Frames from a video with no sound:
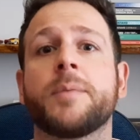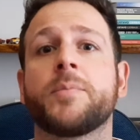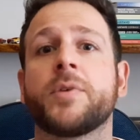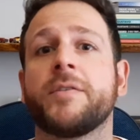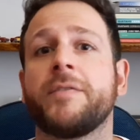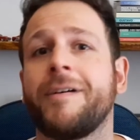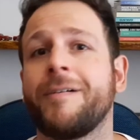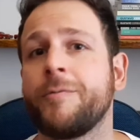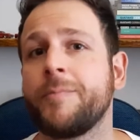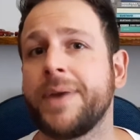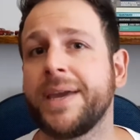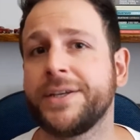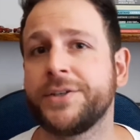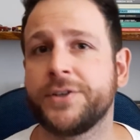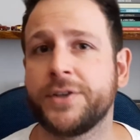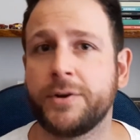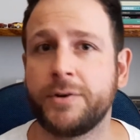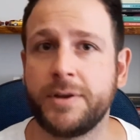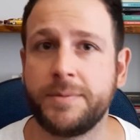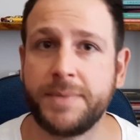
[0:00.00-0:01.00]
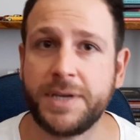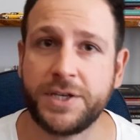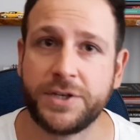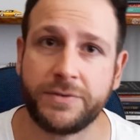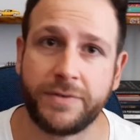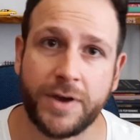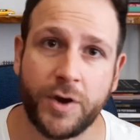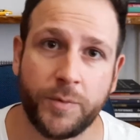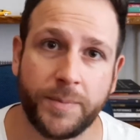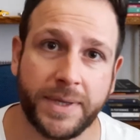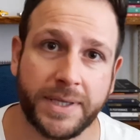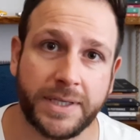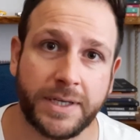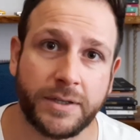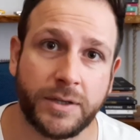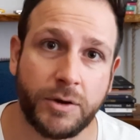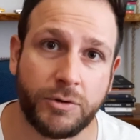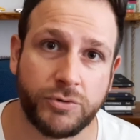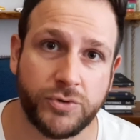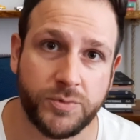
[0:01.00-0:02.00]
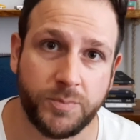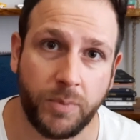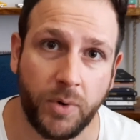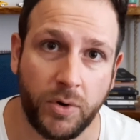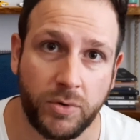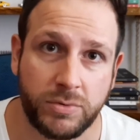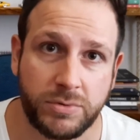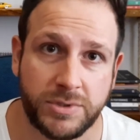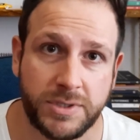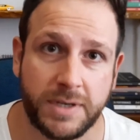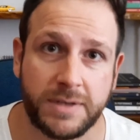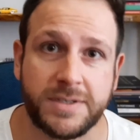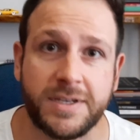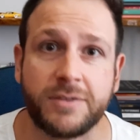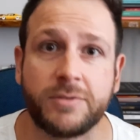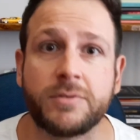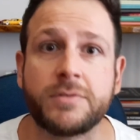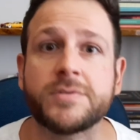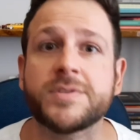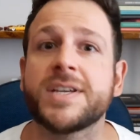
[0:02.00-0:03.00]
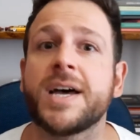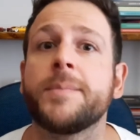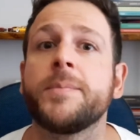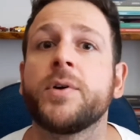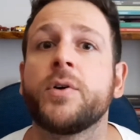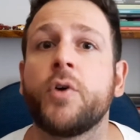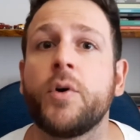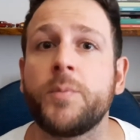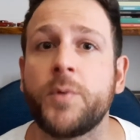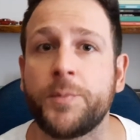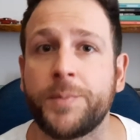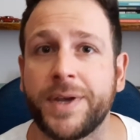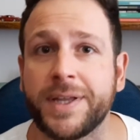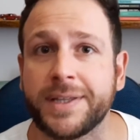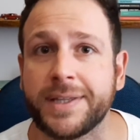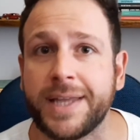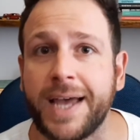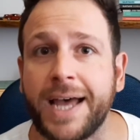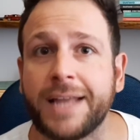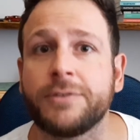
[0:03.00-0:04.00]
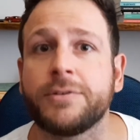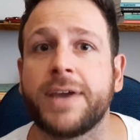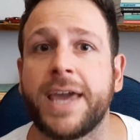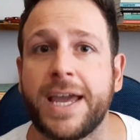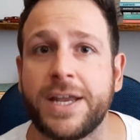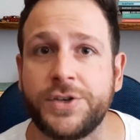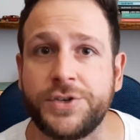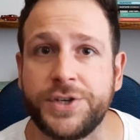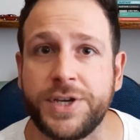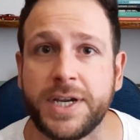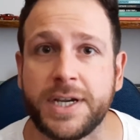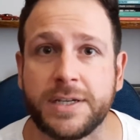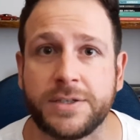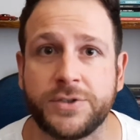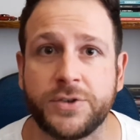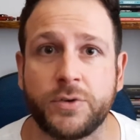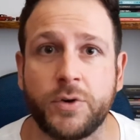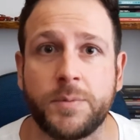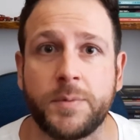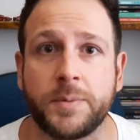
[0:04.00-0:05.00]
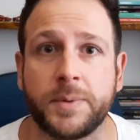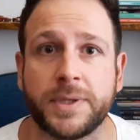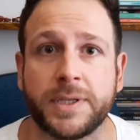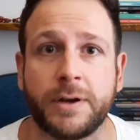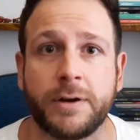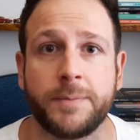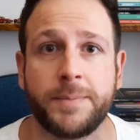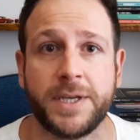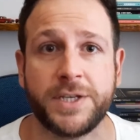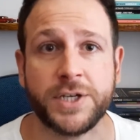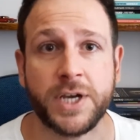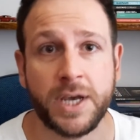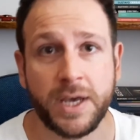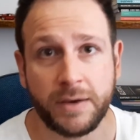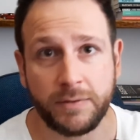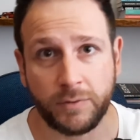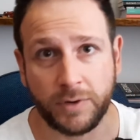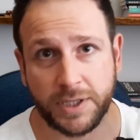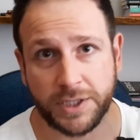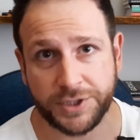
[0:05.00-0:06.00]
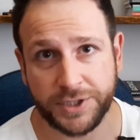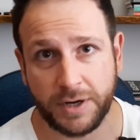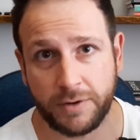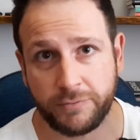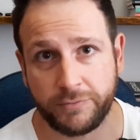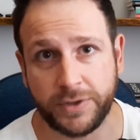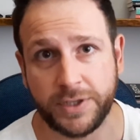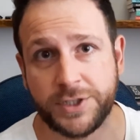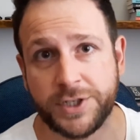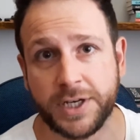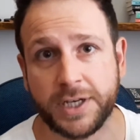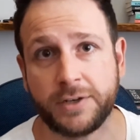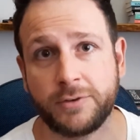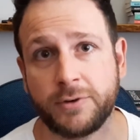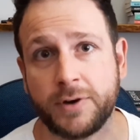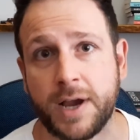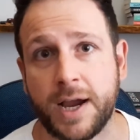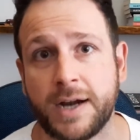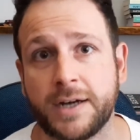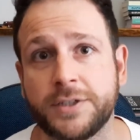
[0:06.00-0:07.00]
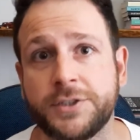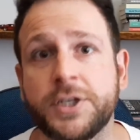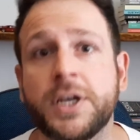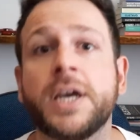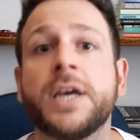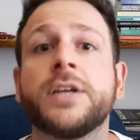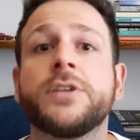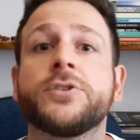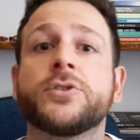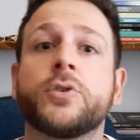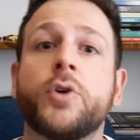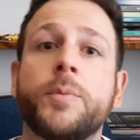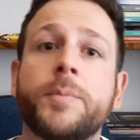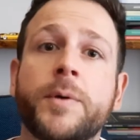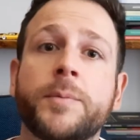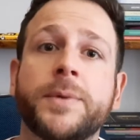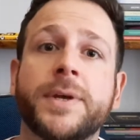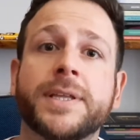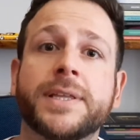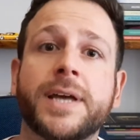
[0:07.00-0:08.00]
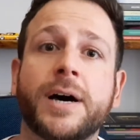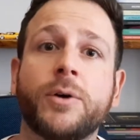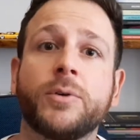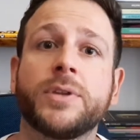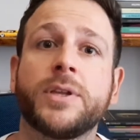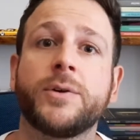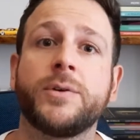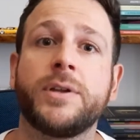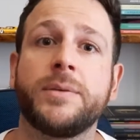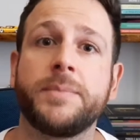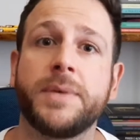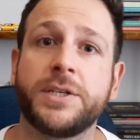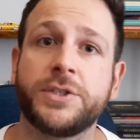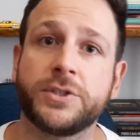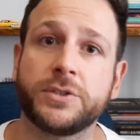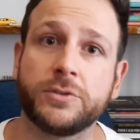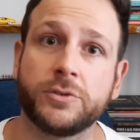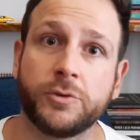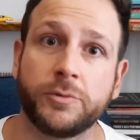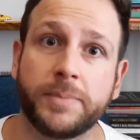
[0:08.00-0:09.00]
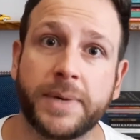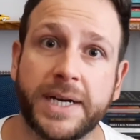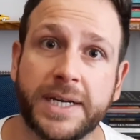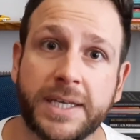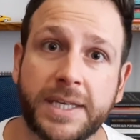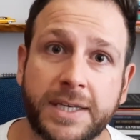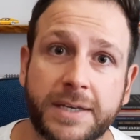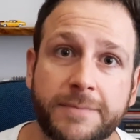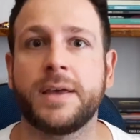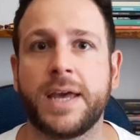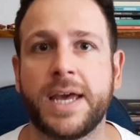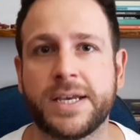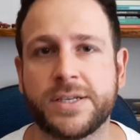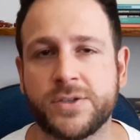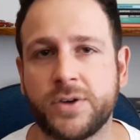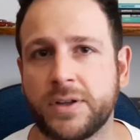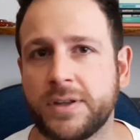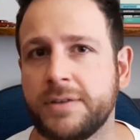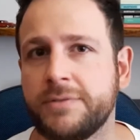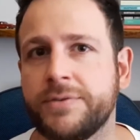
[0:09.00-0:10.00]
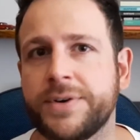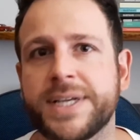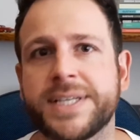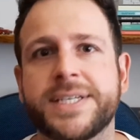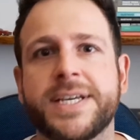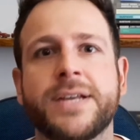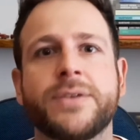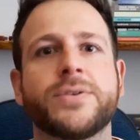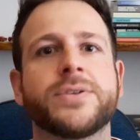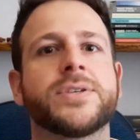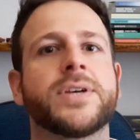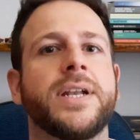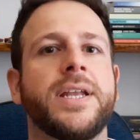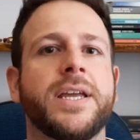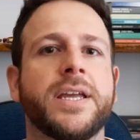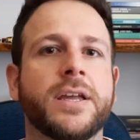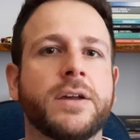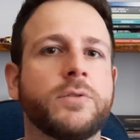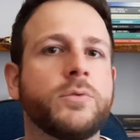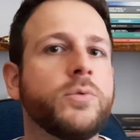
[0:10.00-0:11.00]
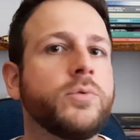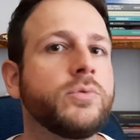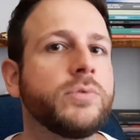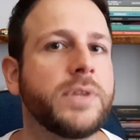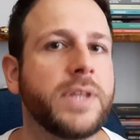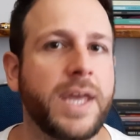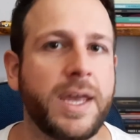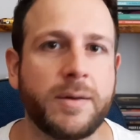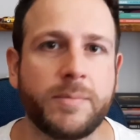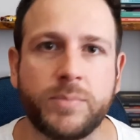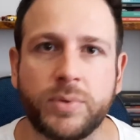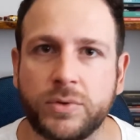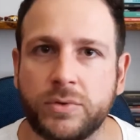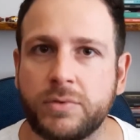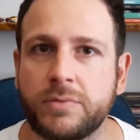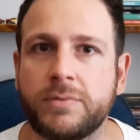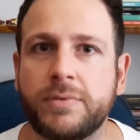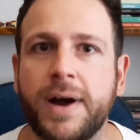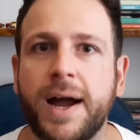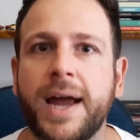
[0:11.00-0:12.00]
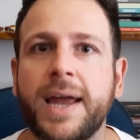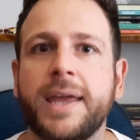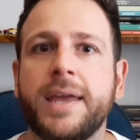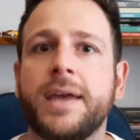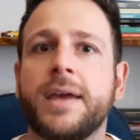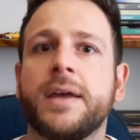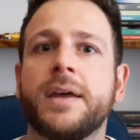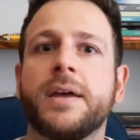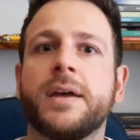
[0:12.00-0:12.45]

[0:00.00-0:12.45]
provavelmente teu limite vai aumentando aos poucos. Se tu não sabe como aumentar, tu quer dicas de como aumentar o limite, vou deixar um vídeo aqui no card de como aumentar o teu limite no Nubank. É só te fazendo isso ali que com o tempo tu vai